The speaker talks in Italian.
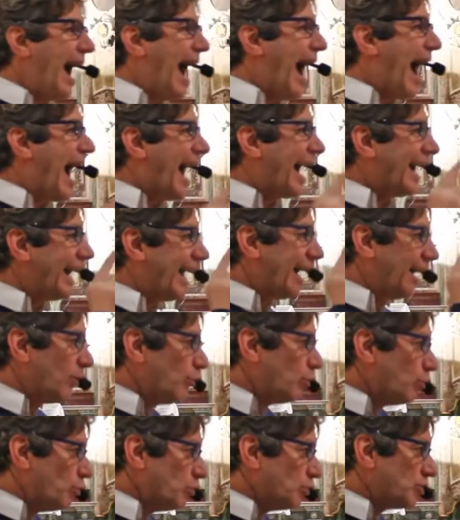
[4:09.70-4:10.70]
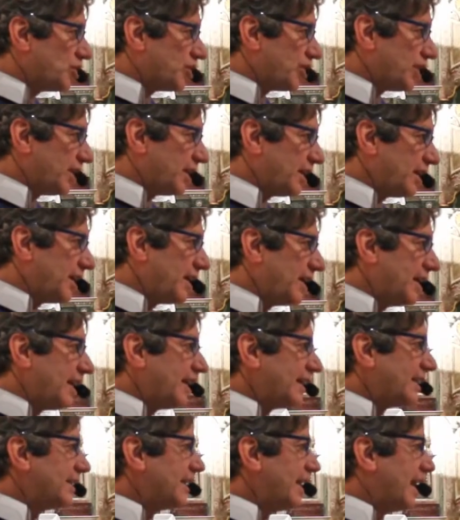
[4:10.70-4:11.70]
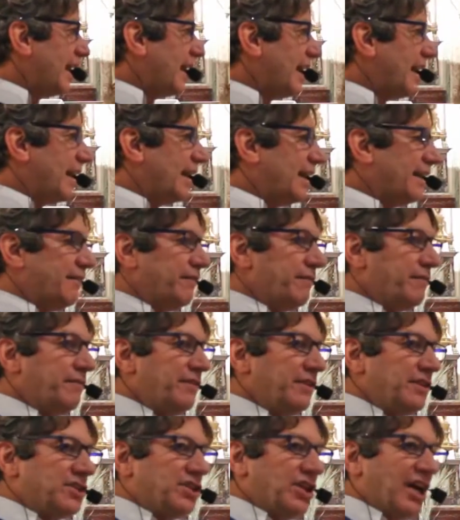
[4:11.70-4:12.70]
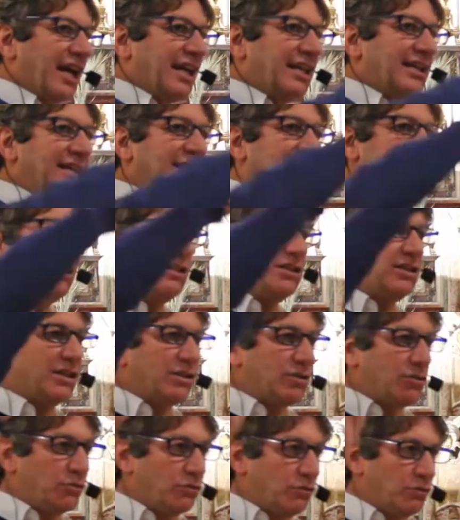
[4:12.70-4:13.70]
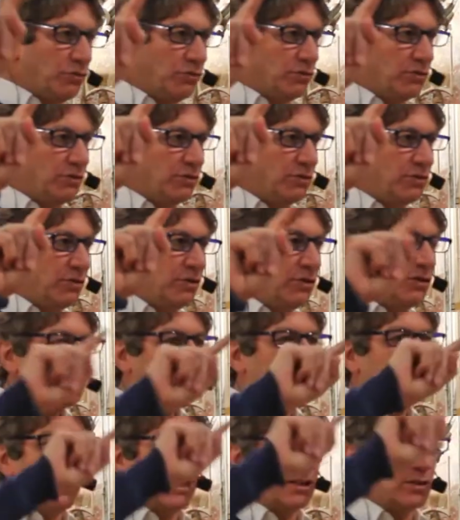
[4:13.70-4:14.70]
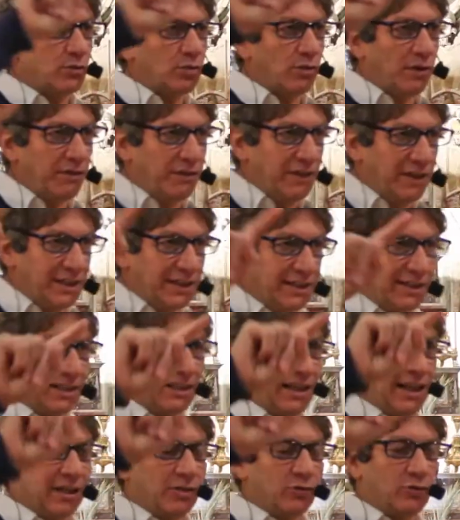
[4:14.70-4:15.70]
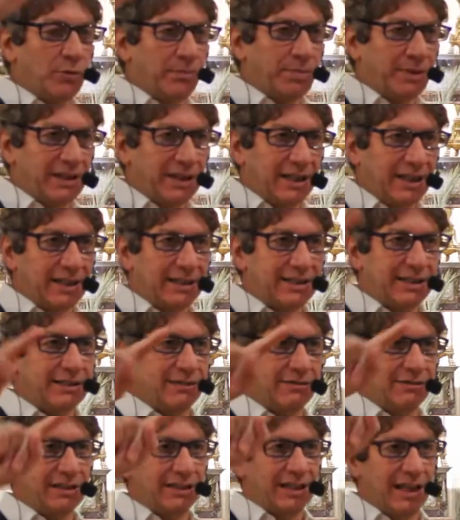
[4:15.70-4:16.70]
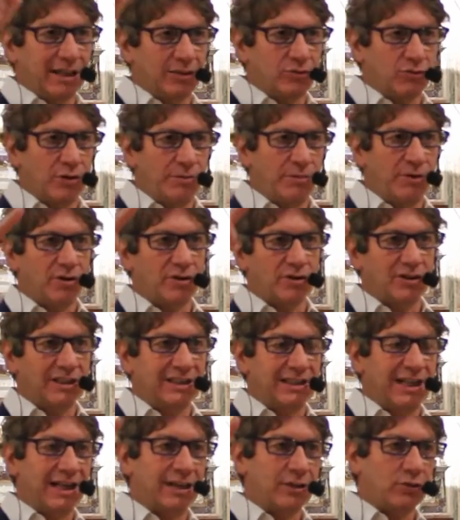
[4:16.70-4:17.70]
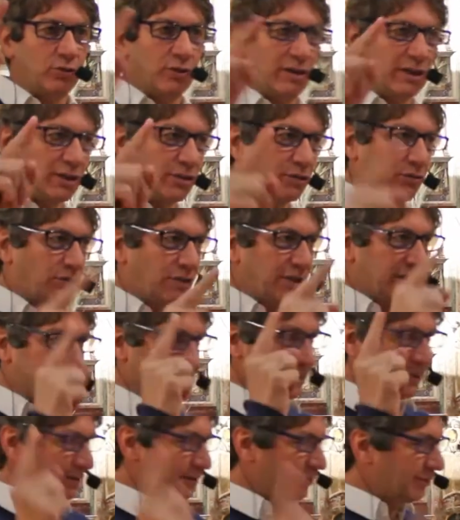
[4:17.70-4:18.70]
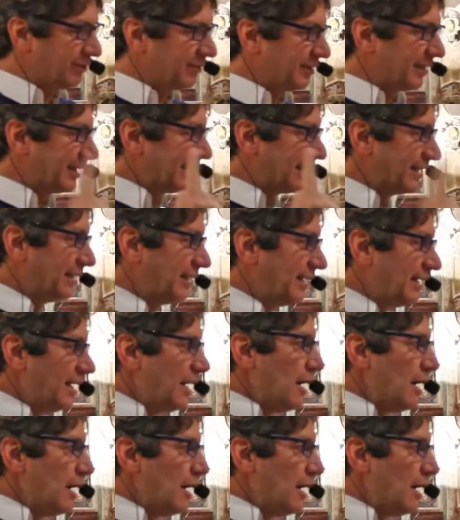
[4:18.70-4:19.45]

alla luce della vicenda di Gesù, della sua vita, della sua predicazione, della sua morte, della sua resurrezione,